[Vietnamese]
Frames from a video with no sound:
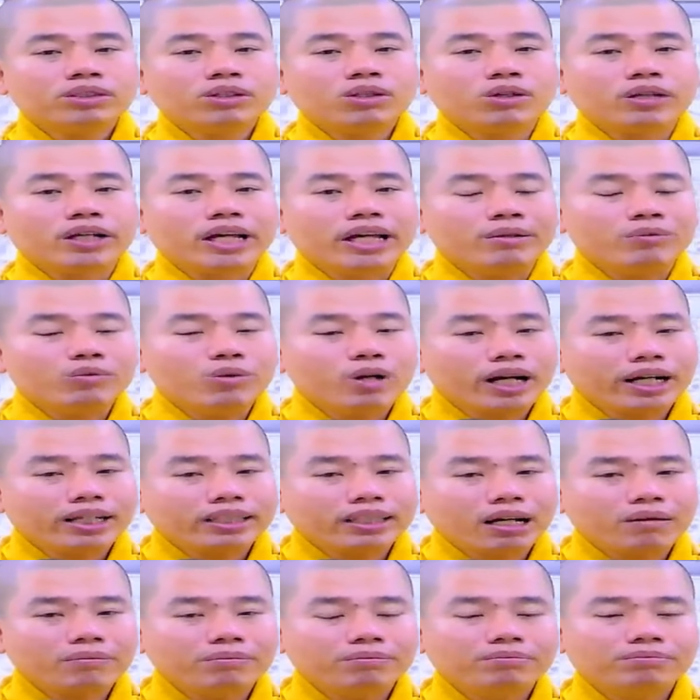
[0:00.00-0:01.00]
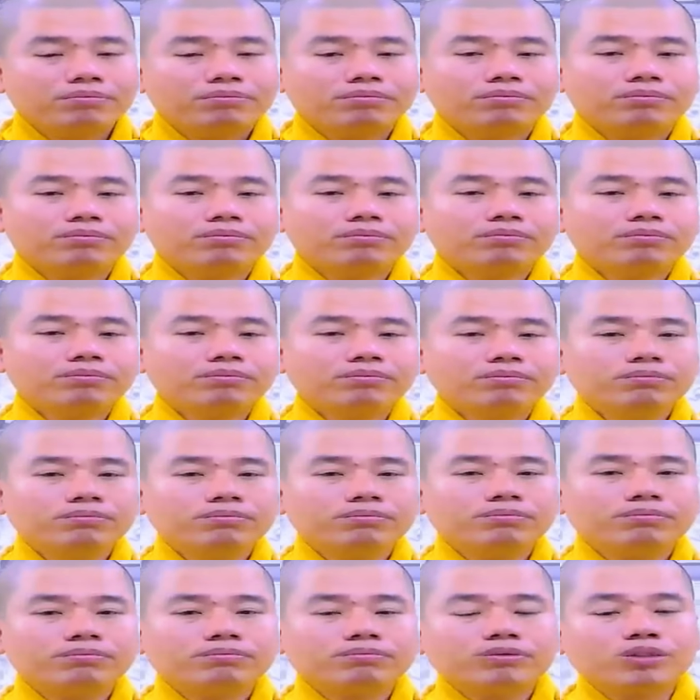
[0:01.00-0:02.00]
rồi kiểm qua cái tâm
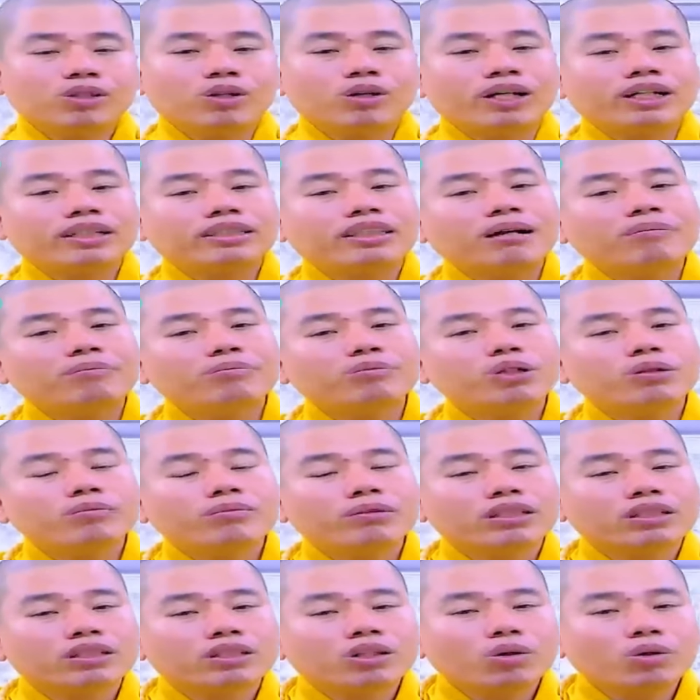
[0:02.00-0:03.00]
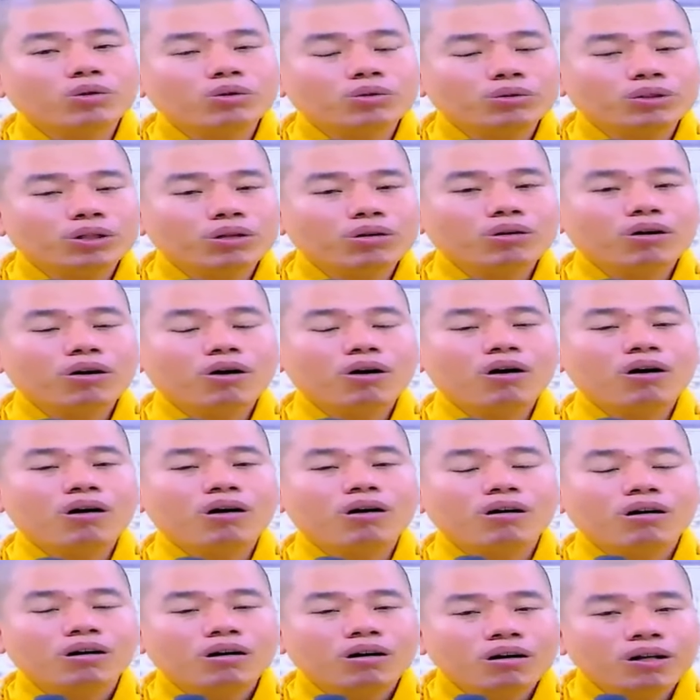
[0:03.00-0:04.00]
rồi cái tâm của mình tu nó
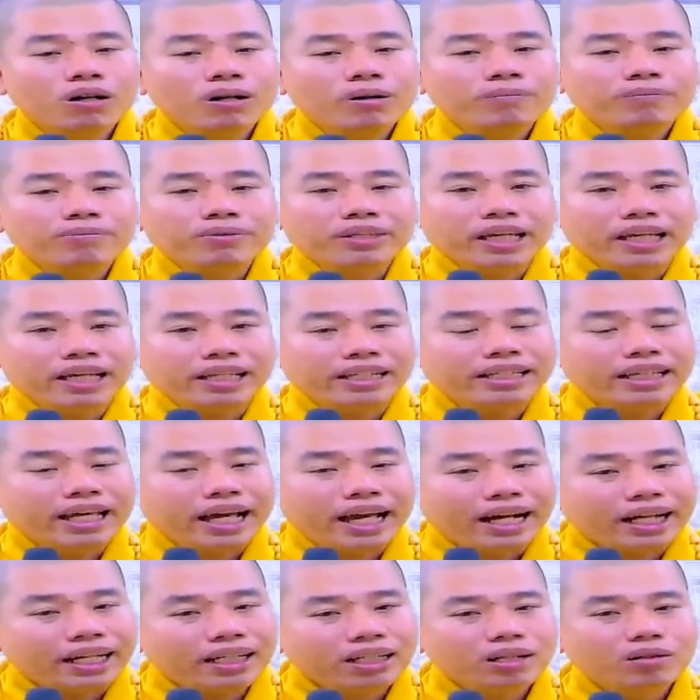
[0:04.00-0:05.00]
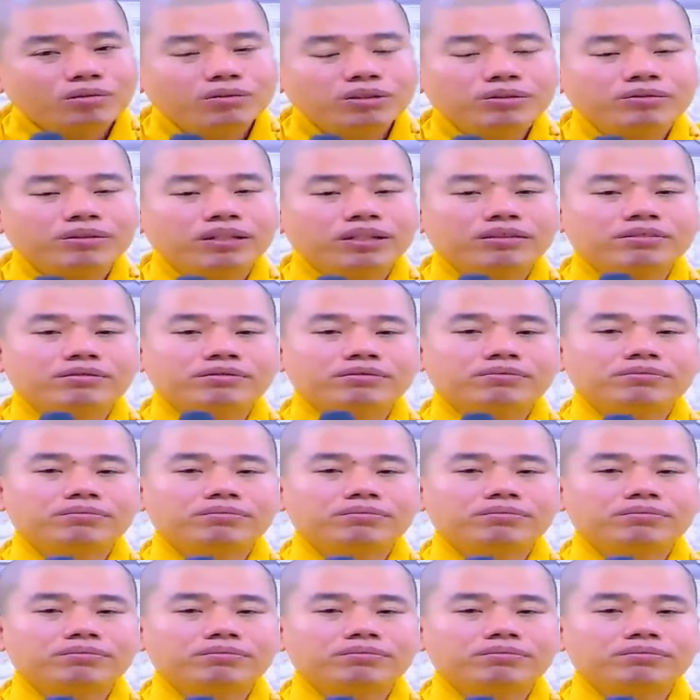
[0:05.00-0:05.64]
có nhẹ nhàng hay không quý vị